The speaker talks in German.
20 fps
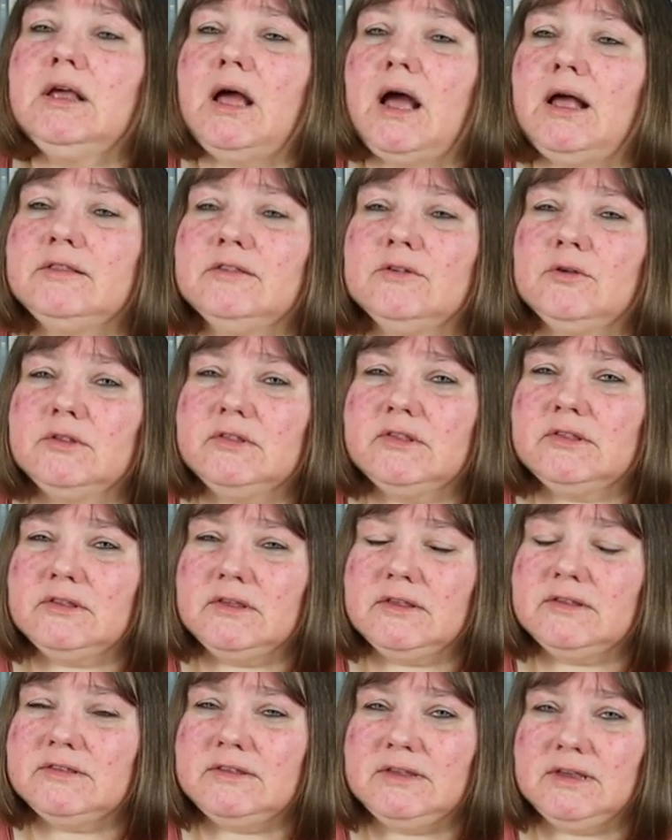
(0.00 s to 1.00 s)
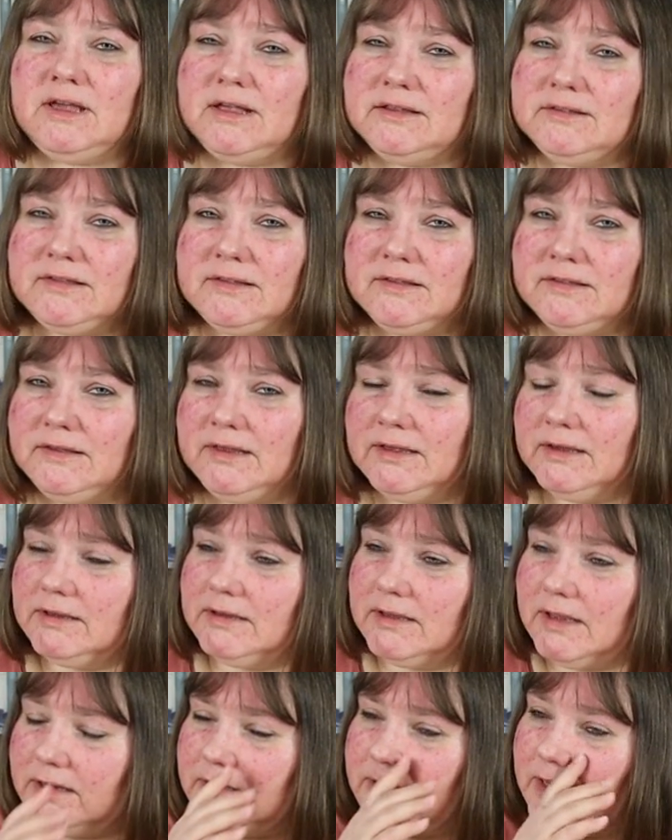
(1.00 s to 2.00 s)
Ansonsten ist die ganze
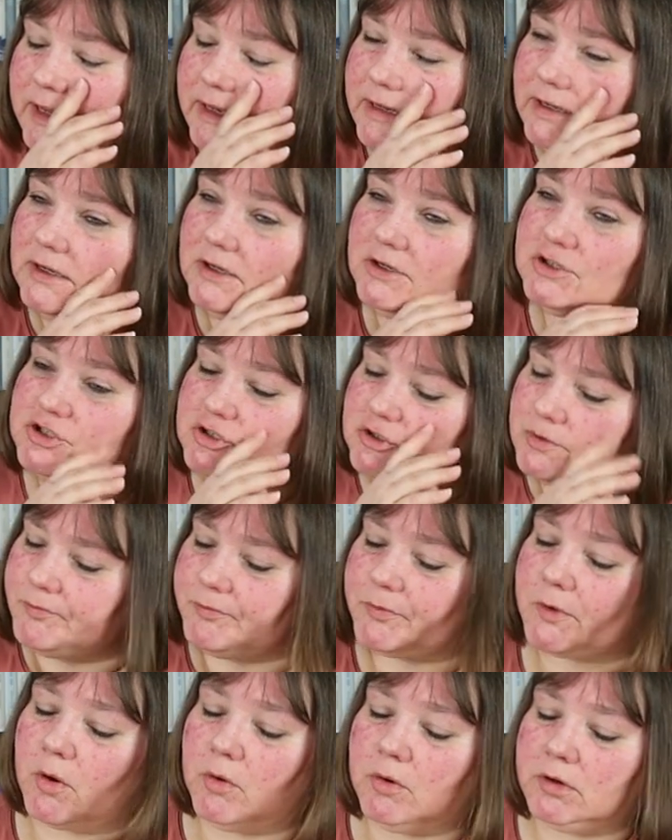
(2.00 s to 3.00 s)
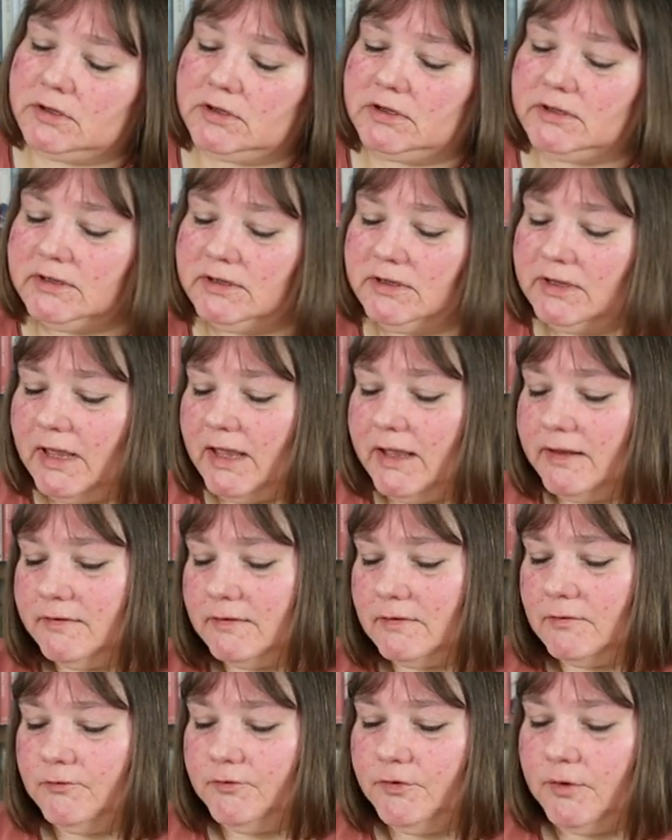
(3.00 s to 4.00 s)
Serie in Englisch und die
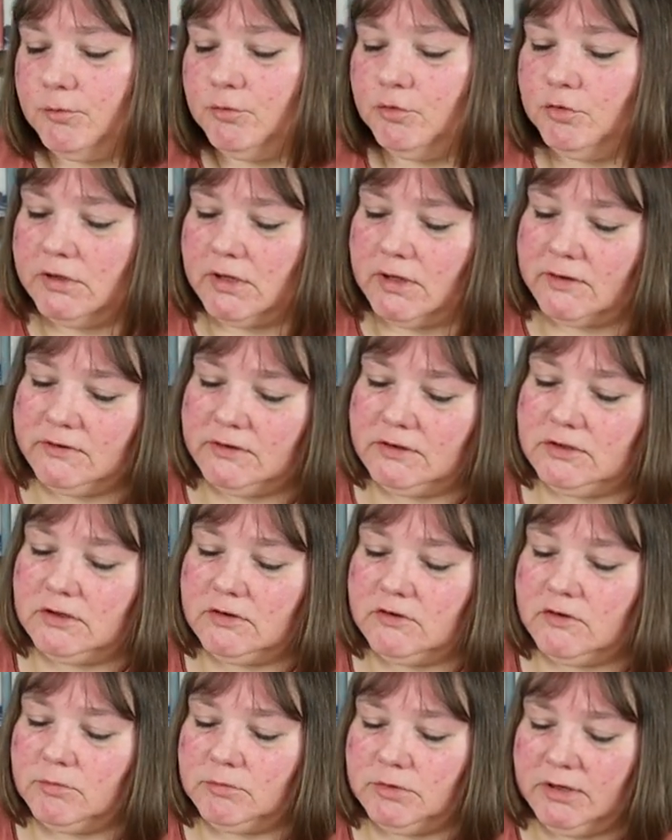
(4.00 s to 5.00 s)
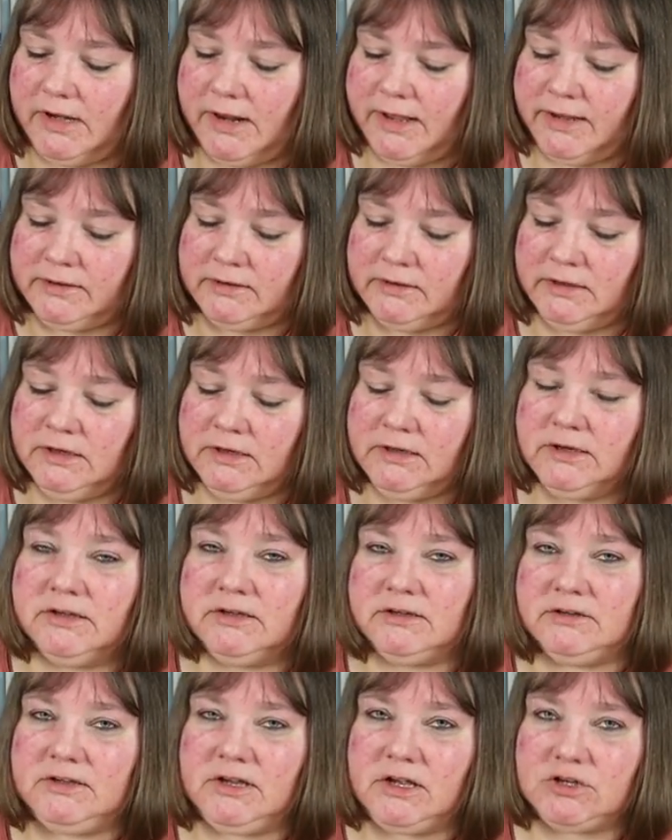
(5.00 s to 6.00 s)
ersten vier Bücher sind in so einem kleinen
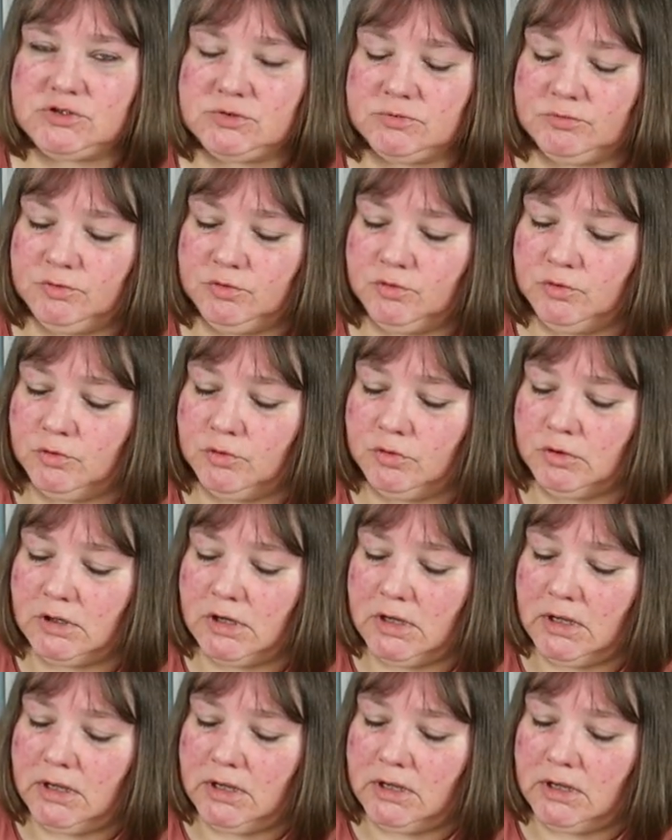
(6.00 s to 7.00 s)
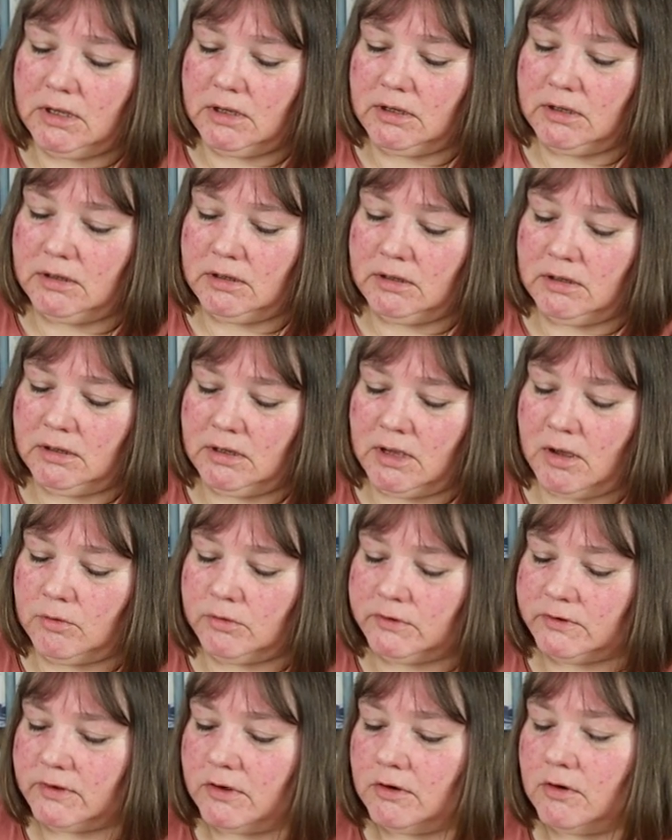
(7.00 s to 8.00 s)
niedlichen Taschenbuch äh,
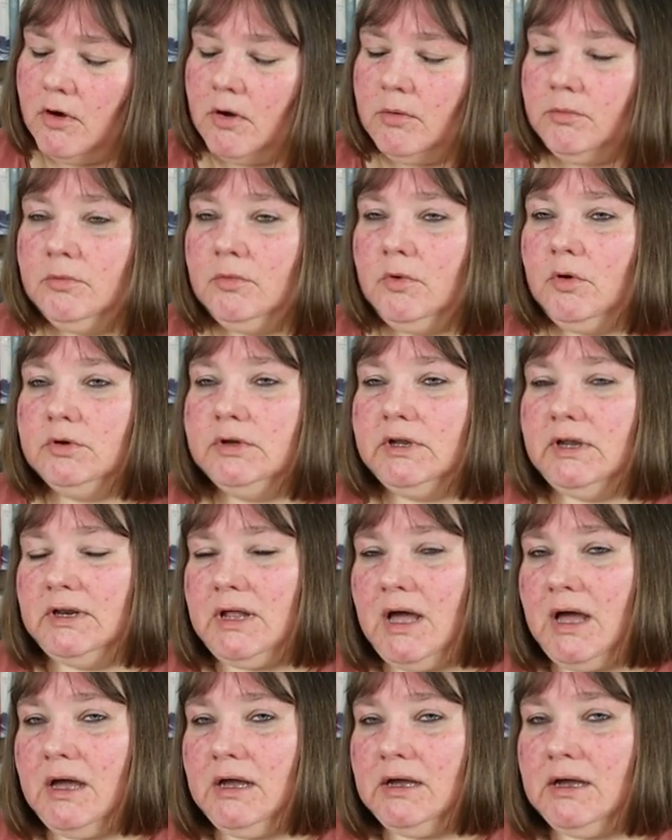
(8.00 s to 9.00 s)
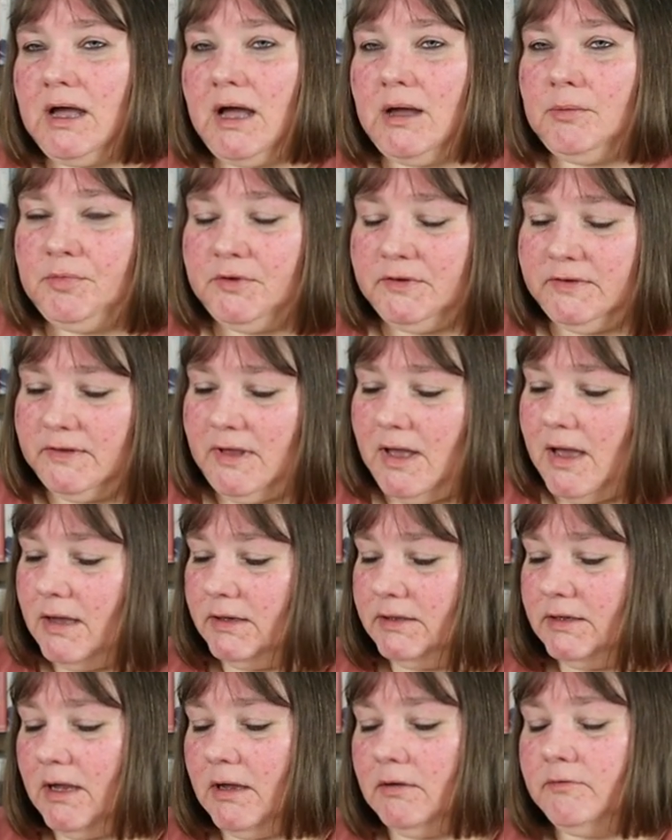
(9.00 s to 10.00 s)
rausgekommen und danach gab es
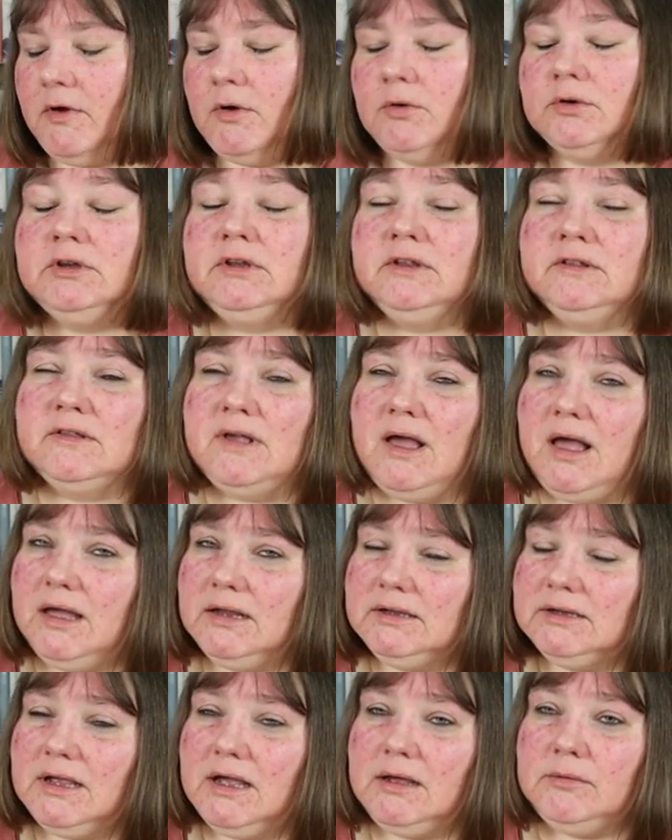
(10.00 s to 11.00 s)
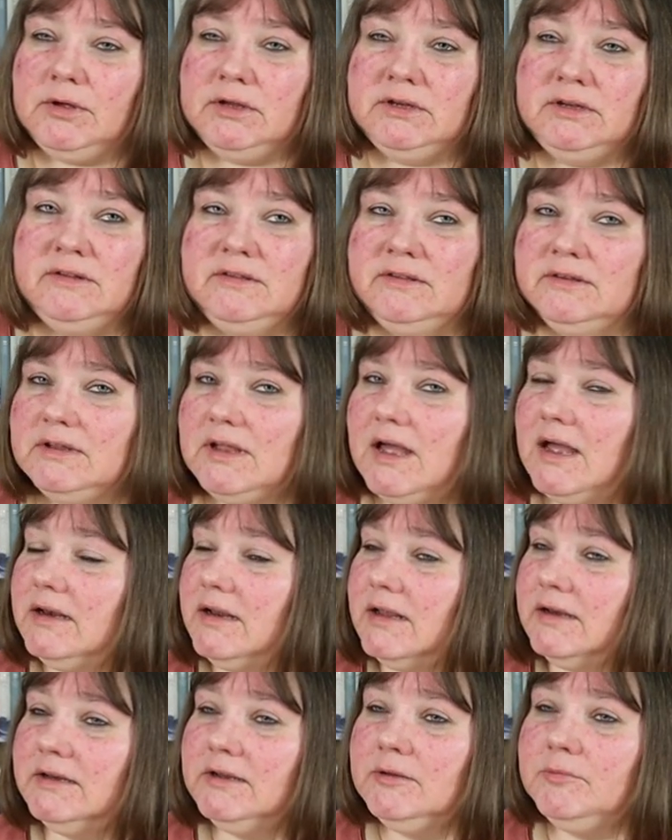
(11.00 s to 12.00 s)
Hardcover. Und diese Hardcover, die sind
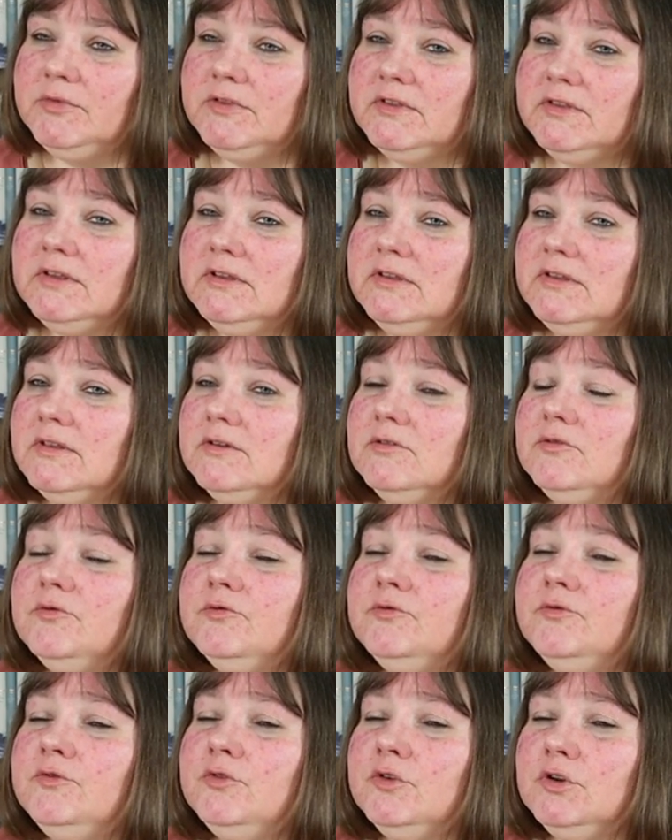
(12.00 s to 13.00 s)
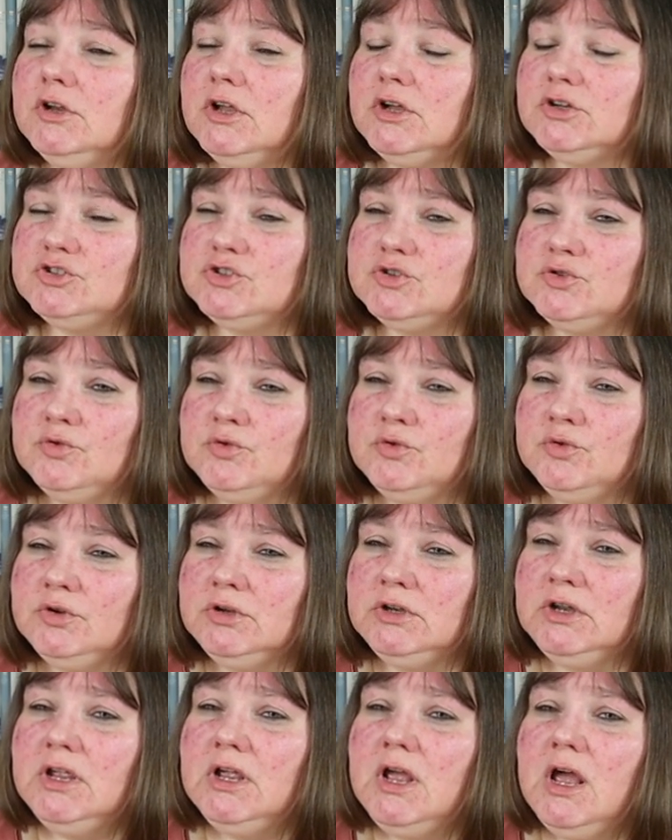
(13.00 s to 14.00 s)
allerliebst. Die sind
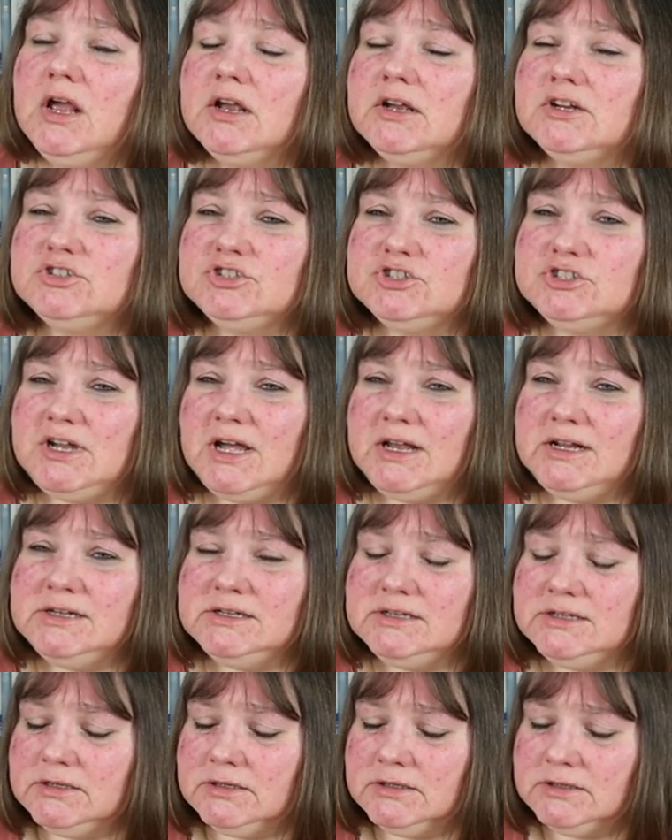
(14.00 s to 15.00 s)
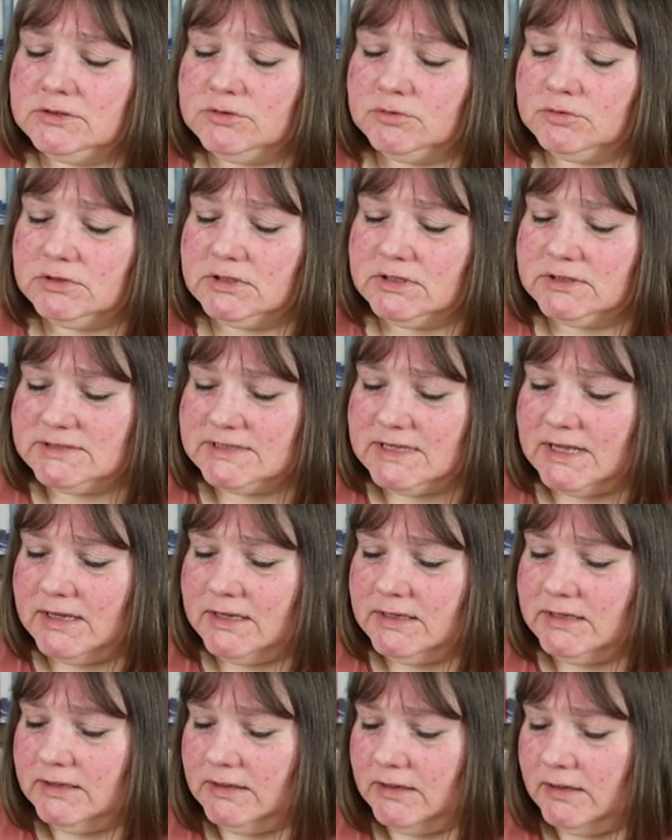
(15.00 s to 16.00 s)
wunderschön gestaltet und
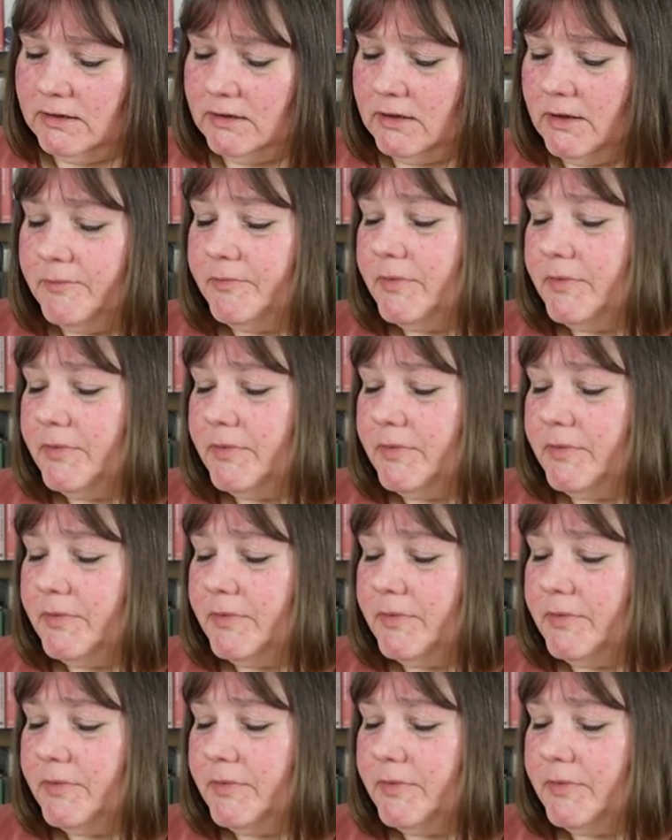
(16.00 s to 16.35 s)
gezeichnet.